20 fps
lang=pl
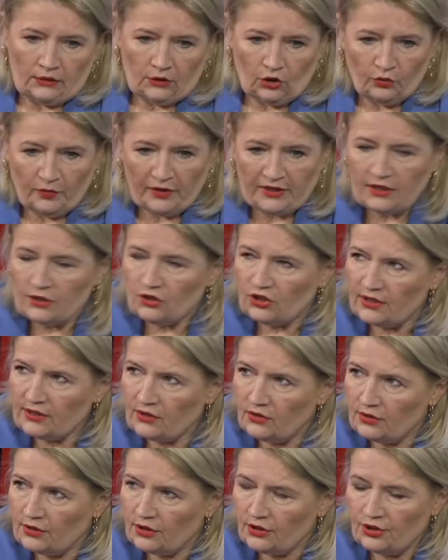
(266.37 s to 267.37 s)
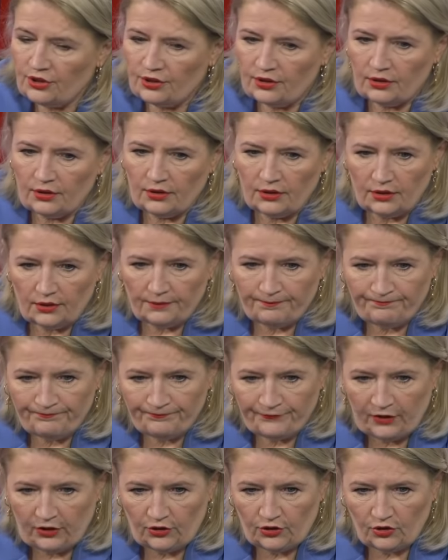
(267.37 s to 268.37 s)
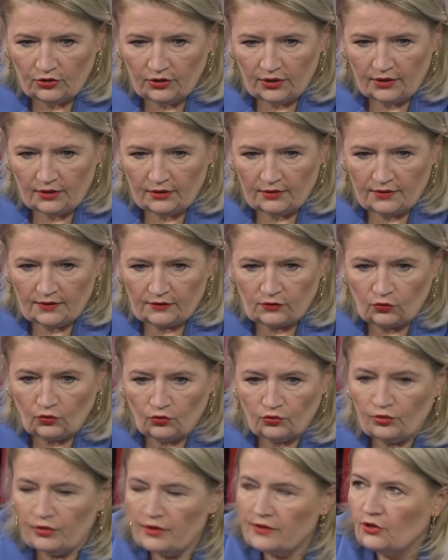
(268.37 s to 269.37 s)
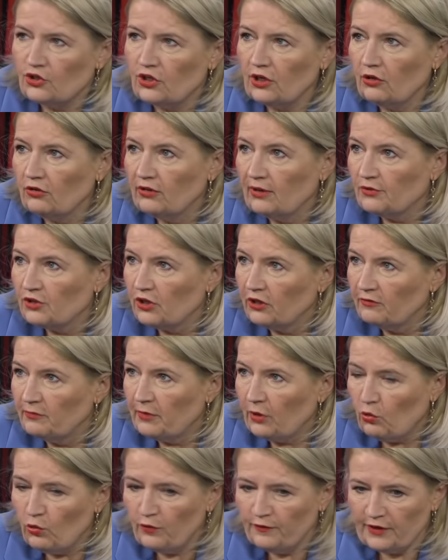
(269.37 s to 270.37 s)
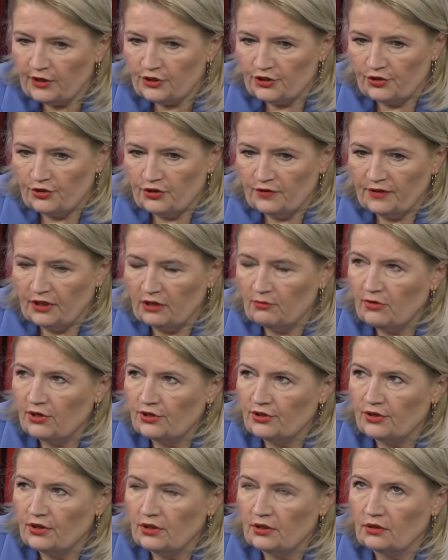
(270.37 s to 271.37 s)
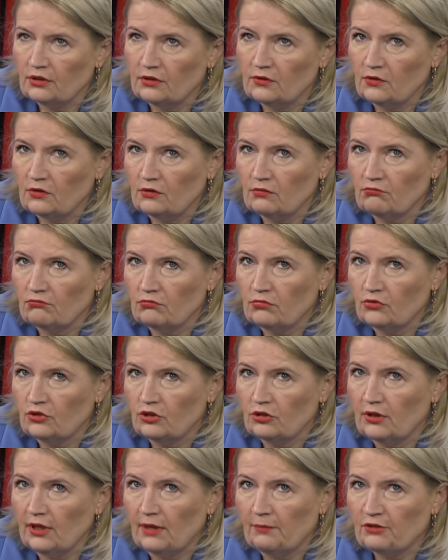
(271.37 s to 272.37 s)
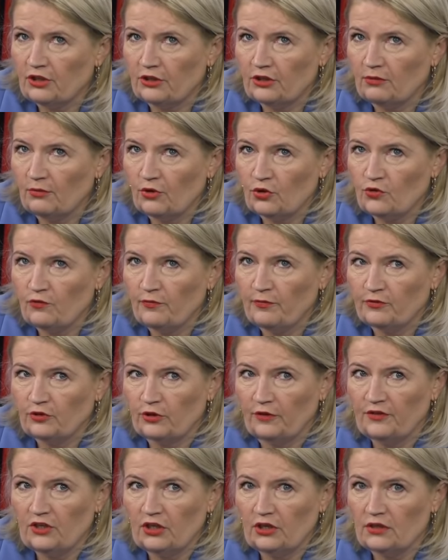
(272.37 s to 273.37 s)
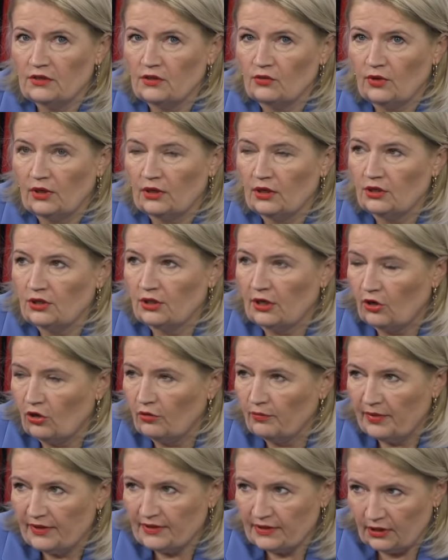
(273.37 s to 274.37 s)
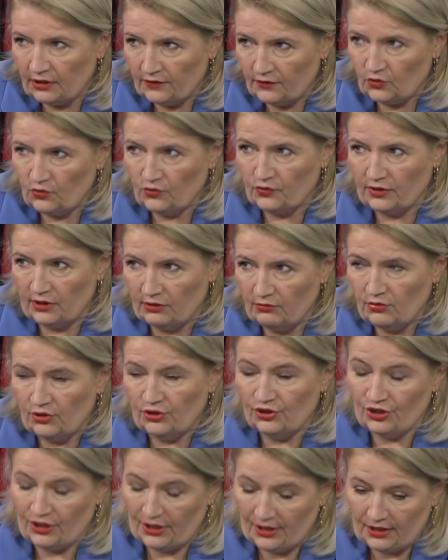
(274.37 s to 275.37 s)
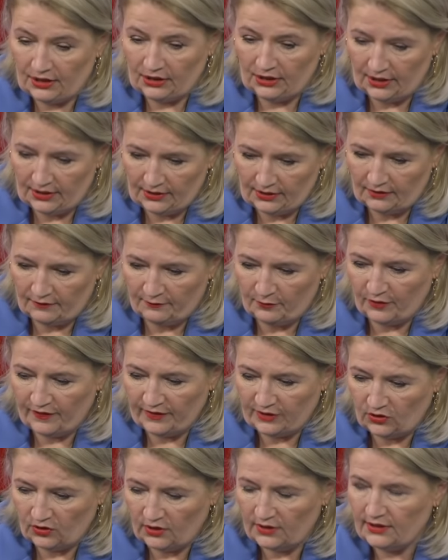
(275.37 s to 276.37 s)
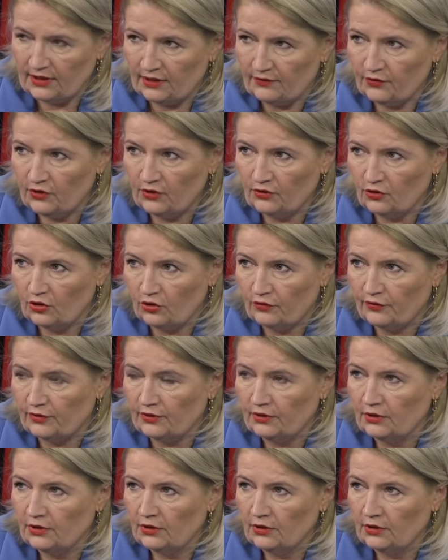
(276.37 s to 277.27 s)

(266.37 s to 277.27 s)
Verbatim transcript: No, obecny czas to jest też e, środek sezonu turystycznego, na przykład w Białowieży. Czy w takim razie, e, co, czy dla przedsiębiorców przewidziane są jakieś rekompensaty w związku z tym, że jest wprowadzony stan wyjątkowy?